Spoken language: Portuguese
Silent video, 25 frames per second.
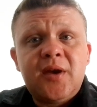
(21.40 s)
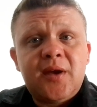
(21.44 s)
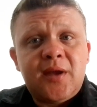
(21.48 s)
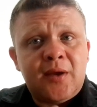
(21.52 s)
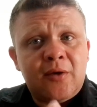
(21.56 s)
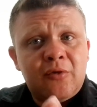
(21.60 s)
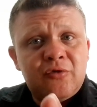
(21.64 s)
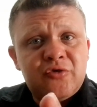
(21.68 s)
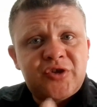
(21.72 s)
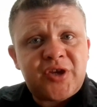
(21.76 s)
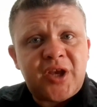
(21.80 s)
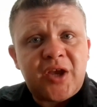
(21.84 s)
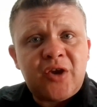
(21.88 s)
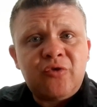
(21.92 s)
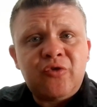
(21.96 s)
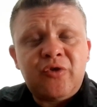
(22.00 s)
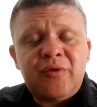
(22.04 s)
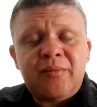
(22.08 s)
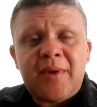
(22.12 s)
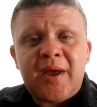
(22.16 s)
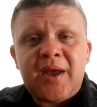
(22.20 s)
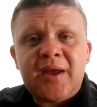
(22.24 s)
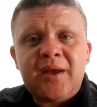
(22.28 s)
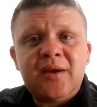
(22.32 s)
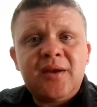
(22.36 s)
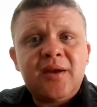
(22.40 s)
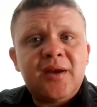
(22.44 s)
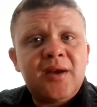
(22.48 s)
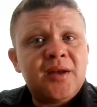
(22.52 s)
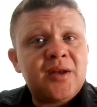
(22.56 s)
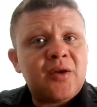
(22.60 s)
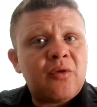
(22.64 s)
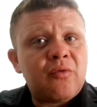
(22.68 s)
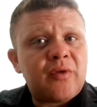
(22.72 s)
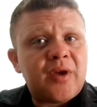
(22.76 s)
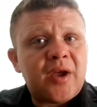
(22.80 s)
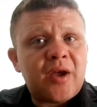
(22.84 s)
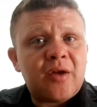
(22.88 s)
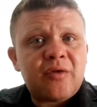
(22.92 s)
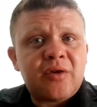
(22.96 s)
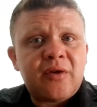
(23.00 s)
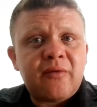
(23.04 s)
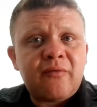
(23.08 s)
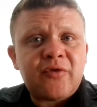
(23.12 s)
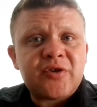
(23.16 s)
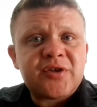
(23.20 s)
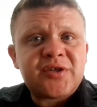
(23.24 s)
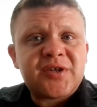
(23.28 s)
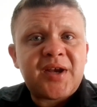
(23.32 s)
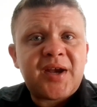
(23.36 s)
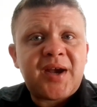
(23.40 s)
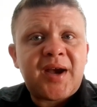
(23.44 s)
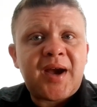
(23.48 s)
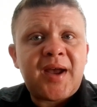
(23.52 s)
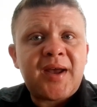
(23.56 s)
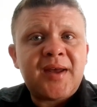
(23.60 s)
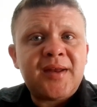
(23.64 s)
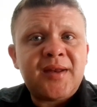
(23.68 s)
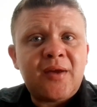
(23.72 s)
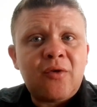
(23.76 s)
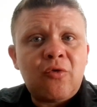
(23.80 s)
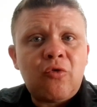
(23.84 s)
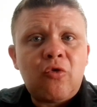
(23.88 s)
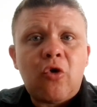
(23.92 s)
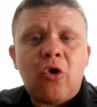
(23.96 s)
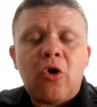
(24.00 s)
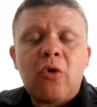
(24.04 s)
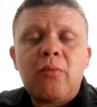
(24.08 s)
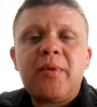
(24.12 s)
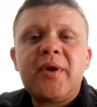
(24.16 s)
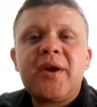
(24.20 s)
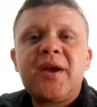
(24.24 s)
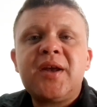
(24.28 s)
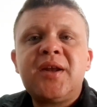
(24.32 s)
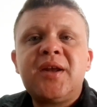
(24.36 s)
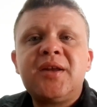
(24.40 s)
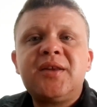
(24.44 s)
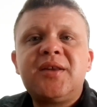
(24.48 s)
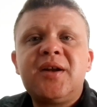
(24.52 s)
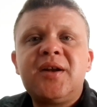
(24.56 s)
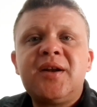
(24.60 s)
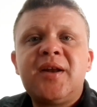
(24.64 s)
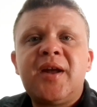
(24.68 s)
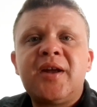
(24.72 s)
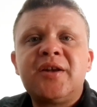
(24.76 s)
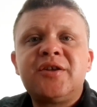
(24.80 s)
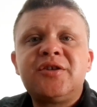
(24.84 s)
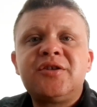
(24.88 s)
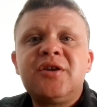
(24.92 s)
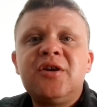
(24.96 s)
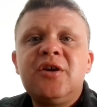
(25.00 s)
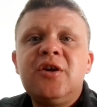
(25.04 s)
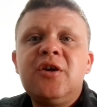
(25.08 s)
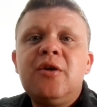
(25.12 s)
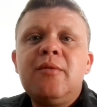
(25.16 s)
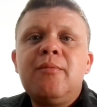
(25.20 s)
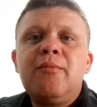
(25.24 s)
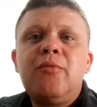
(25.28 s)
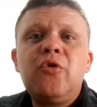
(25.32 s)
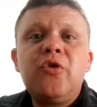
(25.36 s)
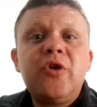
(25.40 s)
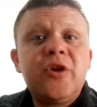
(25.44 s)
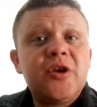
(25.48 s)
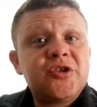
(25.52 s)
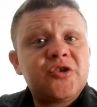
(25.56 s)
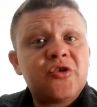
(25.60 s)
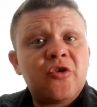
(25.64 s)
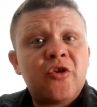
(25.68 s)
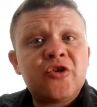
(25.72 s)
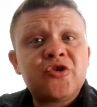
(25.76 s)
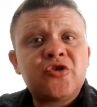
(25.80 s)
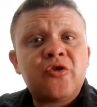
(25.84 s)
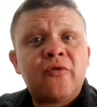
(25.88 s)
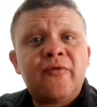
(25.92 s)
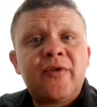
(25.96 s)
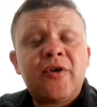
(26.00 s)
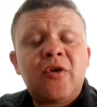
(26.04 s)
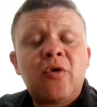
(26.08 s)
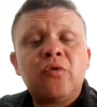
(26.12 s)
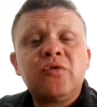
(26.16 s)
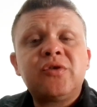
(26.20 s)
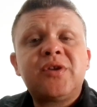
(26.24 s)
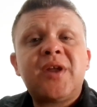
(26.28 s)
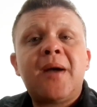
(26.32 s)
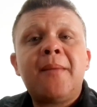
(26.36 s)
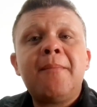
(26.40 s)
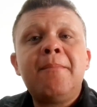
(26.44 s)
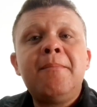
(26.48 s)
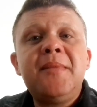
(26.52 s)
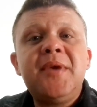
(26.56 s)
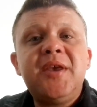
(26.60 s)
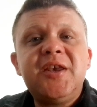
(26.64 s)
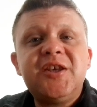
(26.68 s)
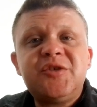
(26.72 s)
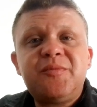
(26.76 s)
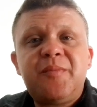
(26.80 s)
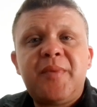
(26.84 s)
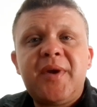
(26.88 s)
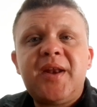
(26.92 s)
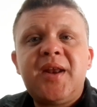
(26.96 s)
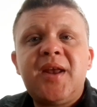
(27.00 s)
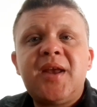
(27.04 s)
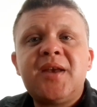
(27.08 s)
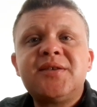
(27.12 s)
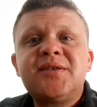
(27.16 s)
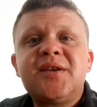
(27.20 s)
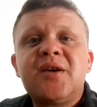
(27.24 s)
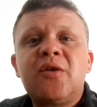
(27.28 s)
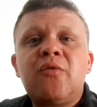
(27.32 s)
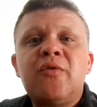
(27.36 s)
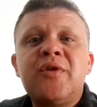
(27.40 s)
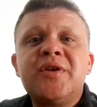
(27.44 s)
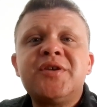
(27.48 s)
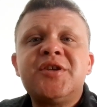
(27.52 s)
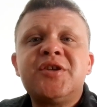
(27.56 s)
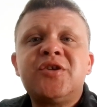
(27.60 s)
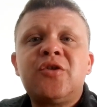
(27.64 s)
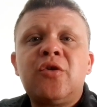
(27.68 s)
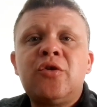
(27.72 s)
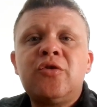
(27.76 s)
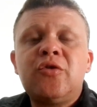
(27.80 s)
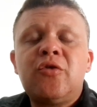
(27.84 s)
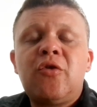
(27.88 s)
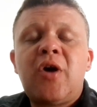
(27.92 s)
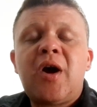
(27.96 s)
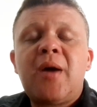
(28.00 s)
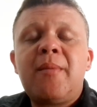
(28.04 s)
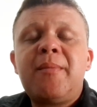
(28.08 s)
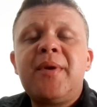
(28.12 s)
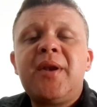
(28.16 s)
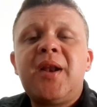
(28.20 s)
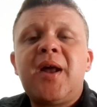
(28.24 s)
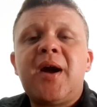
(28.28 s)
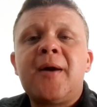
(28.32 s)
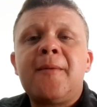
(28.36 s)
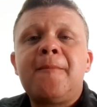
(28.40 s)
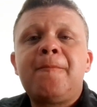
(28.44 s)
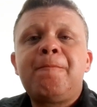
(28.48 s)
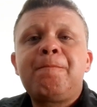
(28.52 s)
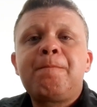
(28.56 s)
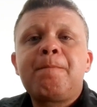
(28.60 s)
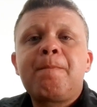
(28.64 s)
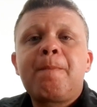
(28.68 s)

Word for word: Eu usei o Unimen e não quero que você caia em nenhum golpe aqui na internet. Por isso eu resolvi contar minha experiência com esse tônico capilar.